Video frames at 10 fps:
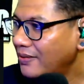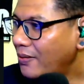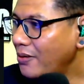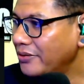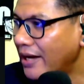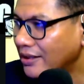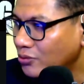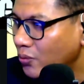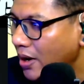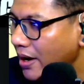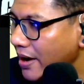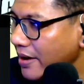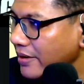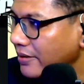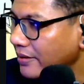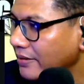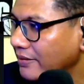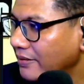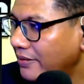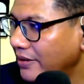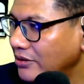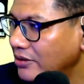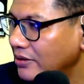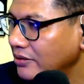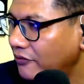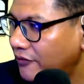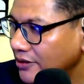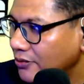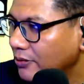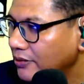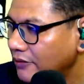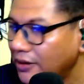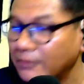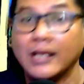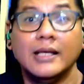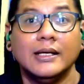Oh, that's why. Rangernya Fris Octavalma.